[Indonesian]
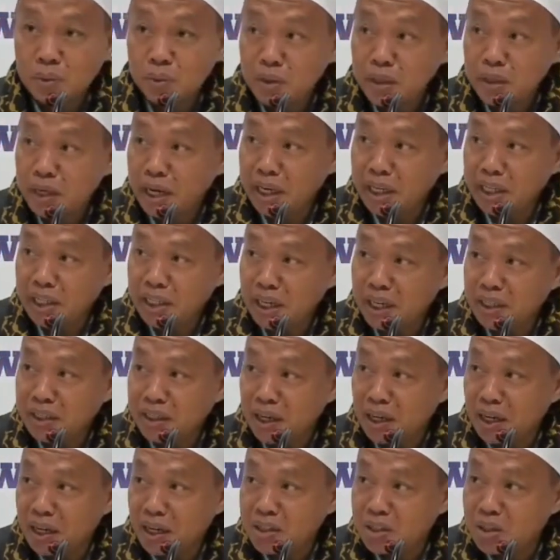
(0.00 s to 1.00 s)
Dunia ini
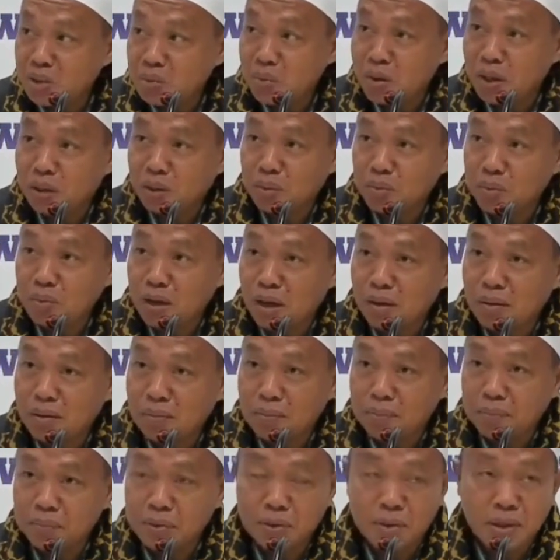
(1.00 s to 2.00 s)
adalah sesuatu
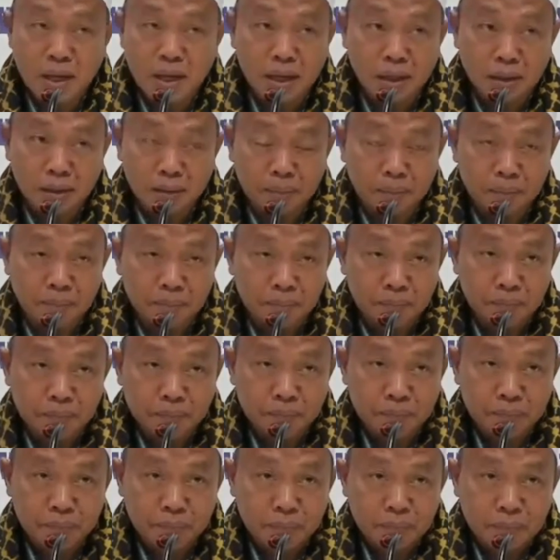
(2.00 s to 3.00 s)
yang besar.
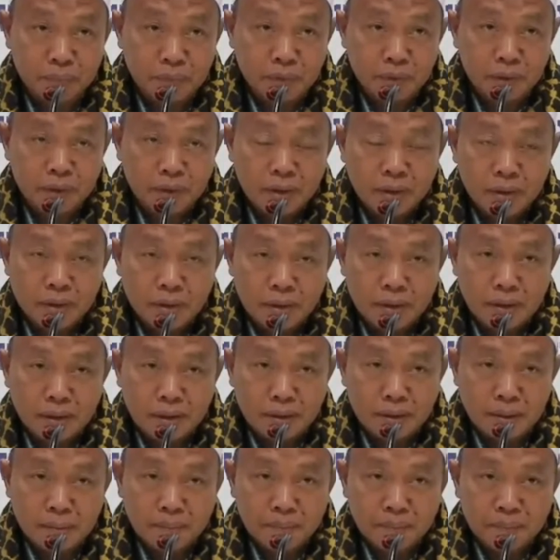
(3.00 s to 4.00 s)

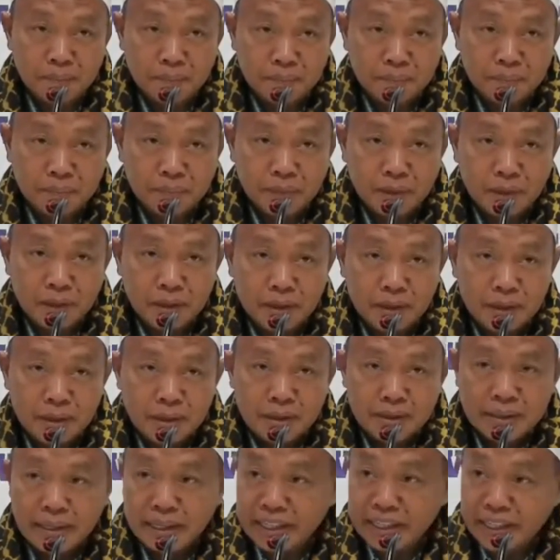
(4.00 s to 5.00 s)
Nah,
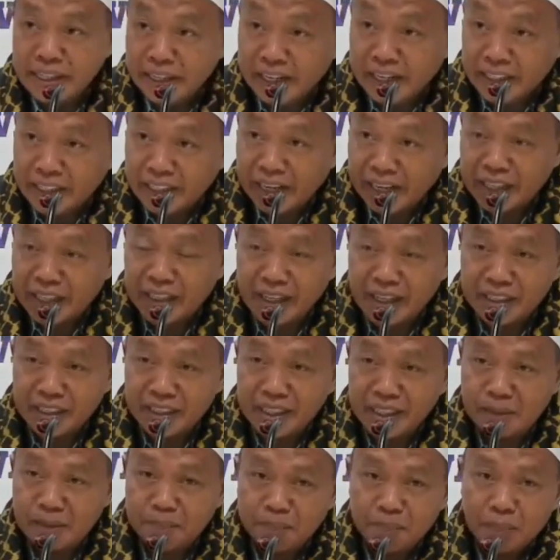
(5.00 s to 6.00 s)
jadi saya katakan
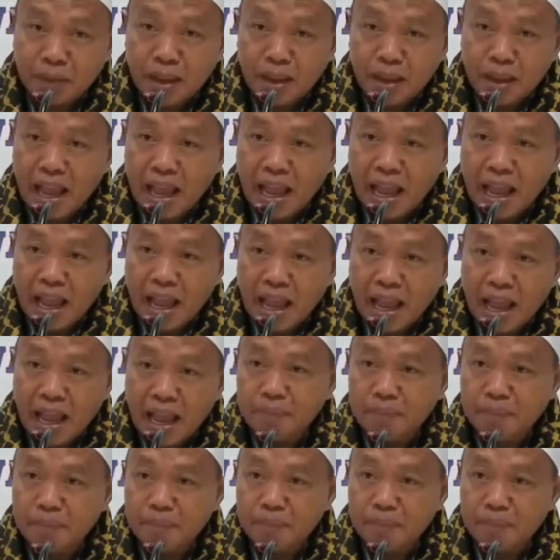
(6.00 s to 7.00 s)
tadi,
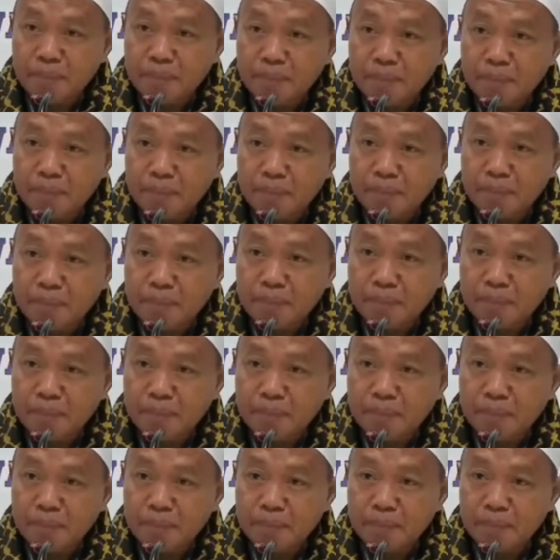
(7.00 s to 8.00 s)
aneh, manusia
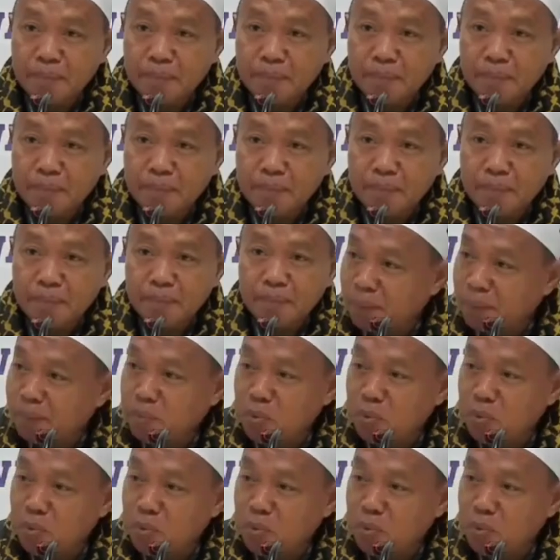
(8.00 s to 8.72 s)
mau memenuhi